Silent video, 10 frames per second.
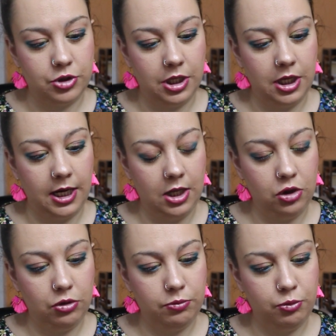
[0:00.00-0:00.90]
se diga
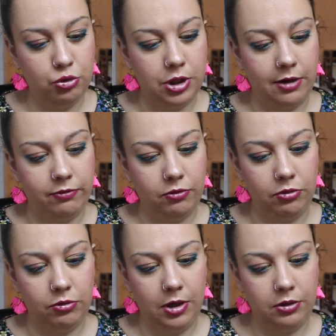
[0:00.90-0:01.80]
esto,
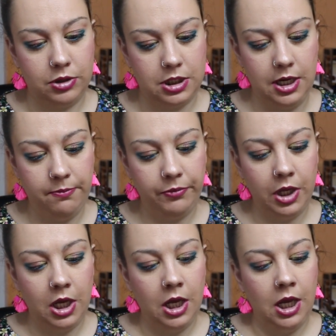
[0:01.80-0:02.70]
Puterful o algo así.
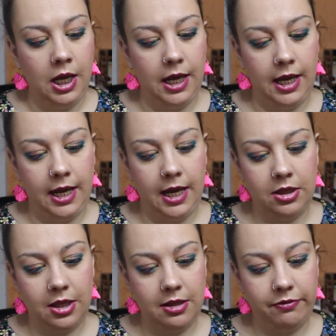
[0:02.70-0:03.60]
Eh,
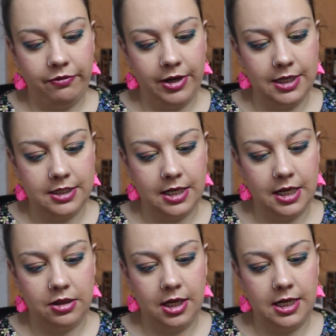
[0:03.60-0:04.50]
esta es de fresa y
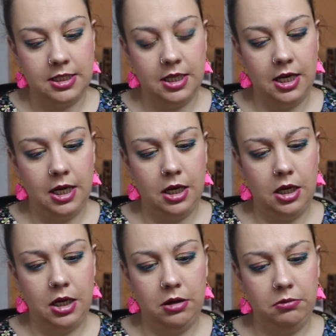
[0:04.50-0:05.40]
esta es
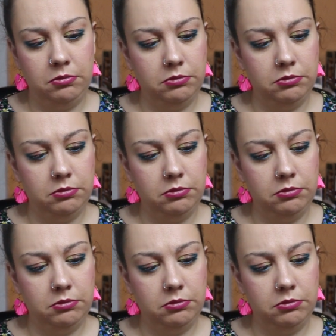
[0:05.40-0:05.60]
de...